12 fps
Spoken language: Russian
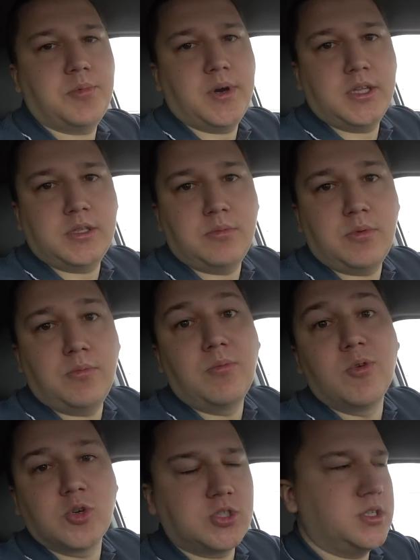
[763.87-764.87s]
поэтому
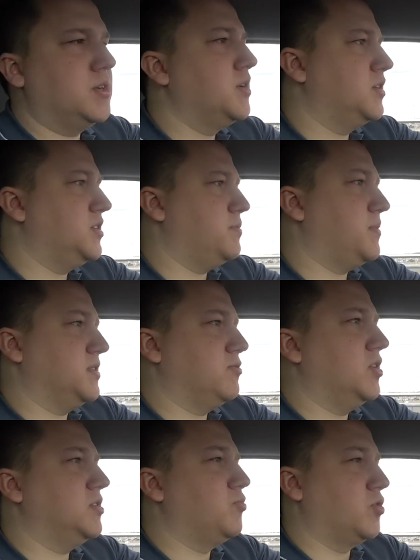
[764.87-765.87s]
можно себе
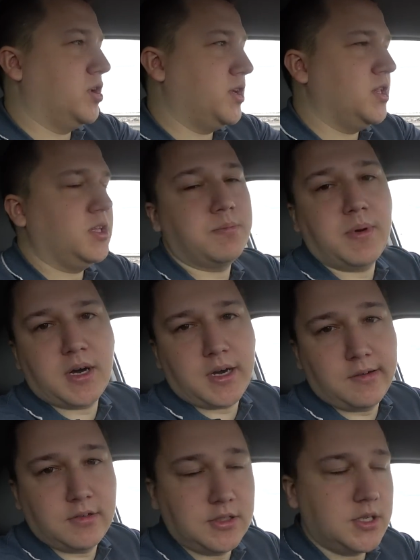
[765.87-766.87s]
позволить в Бургер Кинге
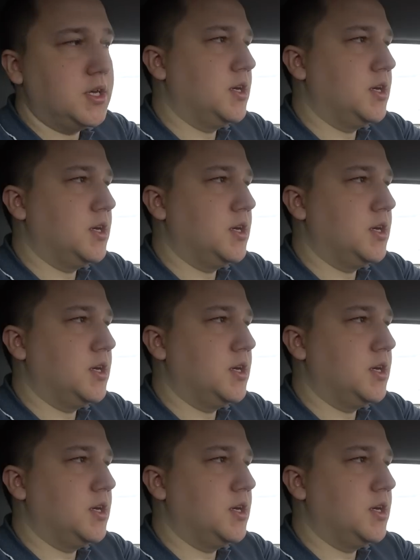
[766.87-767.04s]
похавать.